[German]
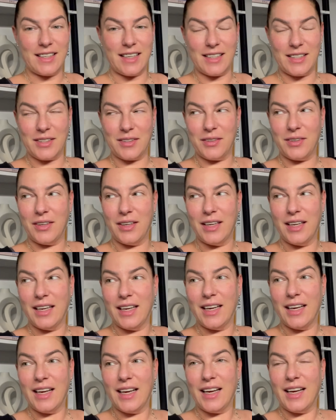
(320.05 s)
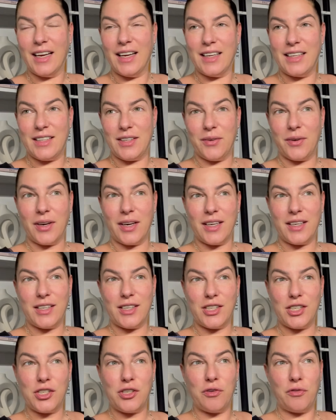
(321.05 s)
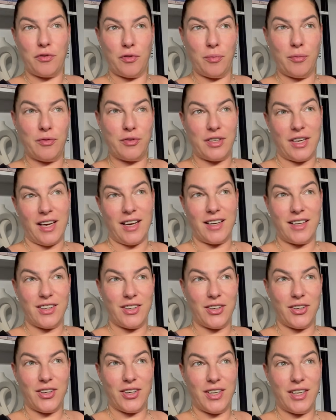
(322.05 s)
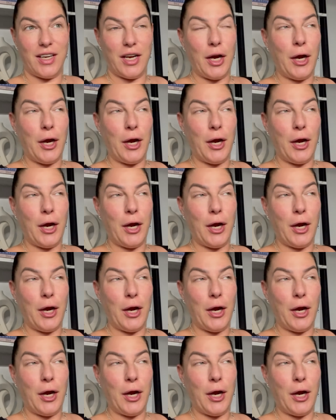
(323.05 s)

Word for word: Also theoretisch fünf Tage noch.